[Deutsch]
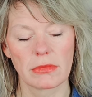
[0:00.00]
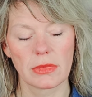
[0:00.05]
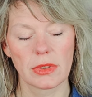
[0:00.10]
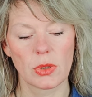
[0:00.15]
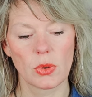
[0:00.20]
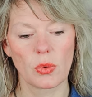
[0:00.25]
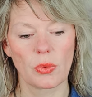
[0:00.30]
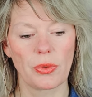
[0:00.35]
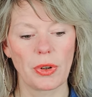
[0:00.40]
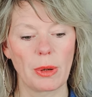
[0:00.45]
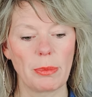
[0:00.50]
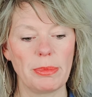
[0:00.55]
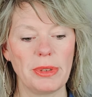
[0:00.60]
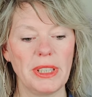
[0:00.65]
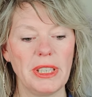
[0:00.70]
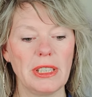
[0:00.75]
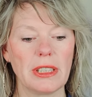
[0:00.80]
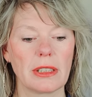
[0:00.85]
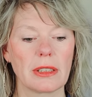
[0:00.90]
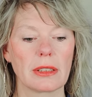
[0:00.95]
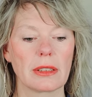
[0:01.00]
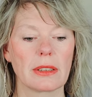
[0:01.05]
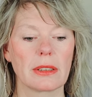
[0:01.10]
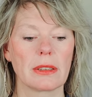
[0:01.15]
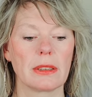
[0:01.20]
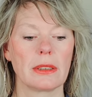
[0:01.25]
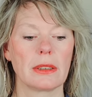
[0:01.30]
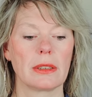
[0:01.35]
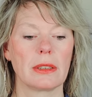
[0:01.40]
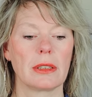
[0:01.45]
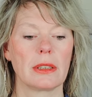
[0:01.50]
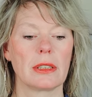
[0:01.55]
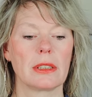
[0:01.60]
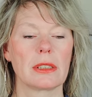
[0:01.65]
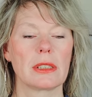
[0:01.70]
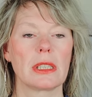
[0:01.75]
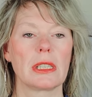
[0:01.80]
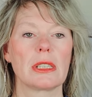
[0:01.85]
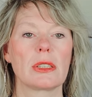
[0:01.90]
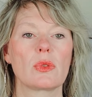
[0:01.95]
zu verbiegen,
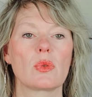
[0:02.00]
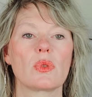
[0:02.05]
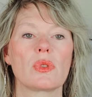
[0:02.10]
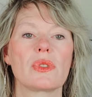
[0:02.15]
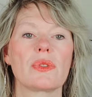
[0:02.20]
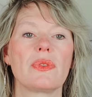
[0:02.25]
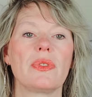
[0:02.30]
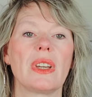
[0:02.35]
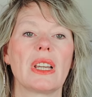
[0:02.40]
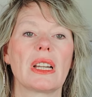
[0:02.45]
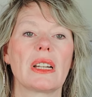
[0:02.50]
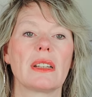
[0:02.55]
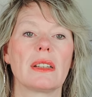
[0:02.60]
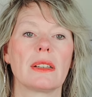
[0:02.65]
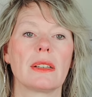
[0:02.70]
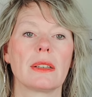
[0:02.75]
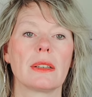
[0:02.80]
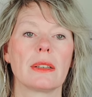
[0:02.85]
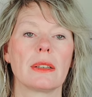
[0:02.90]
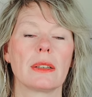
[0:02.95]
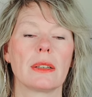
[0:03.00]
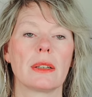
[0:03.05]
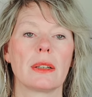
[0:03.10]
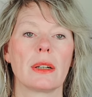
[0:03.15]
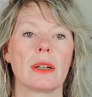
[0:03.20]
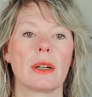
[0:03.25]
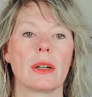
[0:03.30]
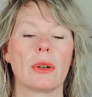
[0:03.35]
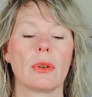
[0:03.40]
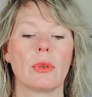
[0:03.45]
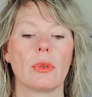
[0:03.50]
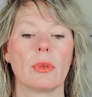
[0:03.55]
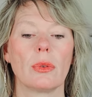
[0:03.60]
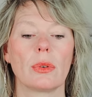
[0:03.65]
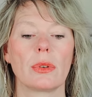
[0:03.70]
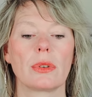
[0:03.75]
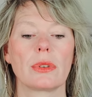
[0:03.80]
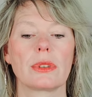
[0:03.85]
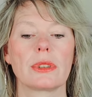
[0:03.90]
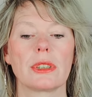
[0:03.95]
sich zu zwingen
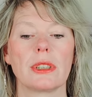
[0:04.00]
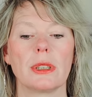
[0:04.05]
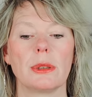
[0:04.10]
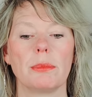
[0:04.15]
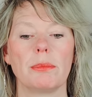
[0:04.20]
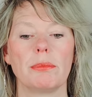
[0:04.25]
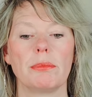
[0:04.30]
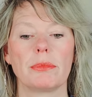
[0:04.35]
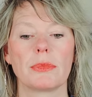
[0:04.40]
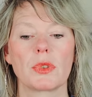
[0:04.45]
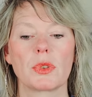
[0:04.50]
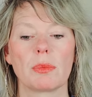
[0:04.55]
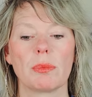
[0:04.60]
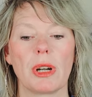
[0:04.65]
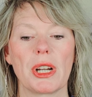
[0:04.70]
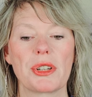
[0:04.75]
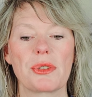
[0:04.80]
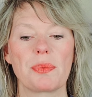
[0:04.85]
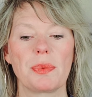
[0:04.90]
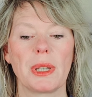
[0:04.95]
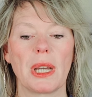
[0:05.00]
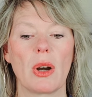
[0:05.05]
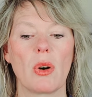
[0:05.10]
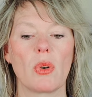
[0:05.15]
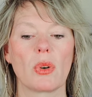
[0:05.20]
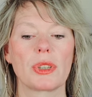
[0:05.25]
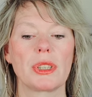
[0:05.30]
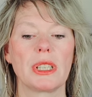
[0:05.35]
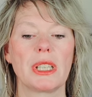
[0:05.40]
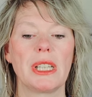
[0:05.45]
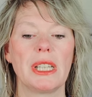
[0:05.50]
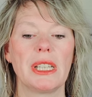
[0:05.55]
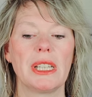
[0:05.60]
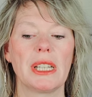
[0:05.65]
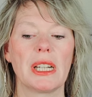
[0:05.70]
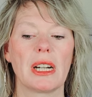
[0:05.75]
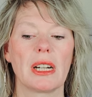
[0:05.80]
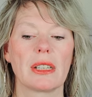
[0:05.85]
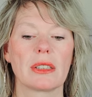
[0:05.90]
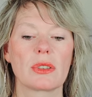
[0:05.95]
und ähm, zum Beispiel ja auch die
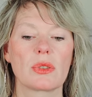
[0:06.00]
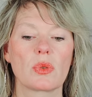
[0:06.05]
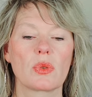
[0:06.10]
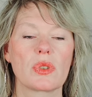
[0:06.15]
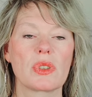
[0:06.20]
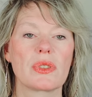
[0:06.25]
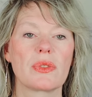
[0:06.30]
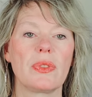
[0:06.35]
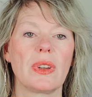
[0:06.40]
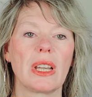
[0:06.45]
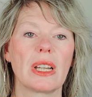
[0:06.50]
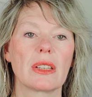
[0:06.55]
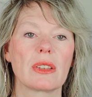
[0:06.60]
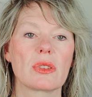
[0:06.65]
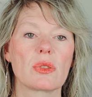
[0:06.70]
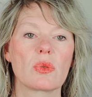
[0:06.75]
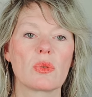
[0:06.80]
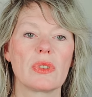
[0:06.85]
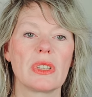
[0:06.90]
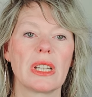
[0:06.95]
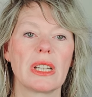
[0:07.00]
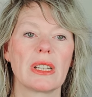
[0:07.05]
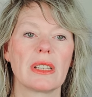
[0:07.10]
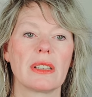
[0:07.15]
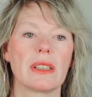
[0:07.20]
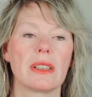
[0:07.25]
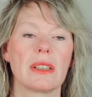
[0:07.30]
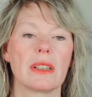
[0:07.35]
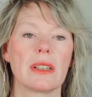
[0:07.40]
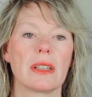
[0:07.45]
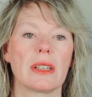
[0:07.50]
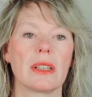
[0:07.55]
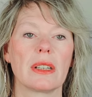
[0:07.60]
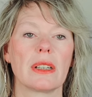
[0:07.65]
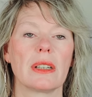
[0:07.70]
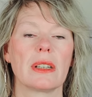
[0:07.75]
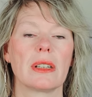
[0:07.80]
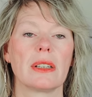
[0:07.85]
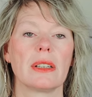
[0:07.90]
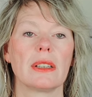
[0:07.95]
Kinder zu zwingen zu Dingen,
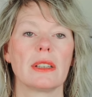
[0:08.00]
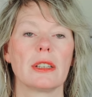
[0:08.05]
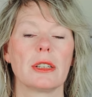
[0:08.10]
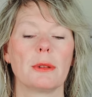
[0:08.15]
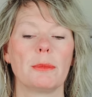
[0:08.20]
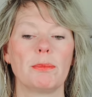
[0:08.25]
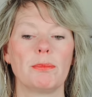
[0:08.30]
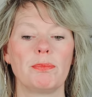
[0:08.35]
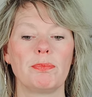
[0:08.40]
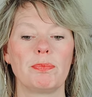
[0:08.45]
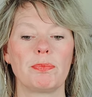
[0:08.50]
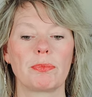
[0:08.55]
ähm,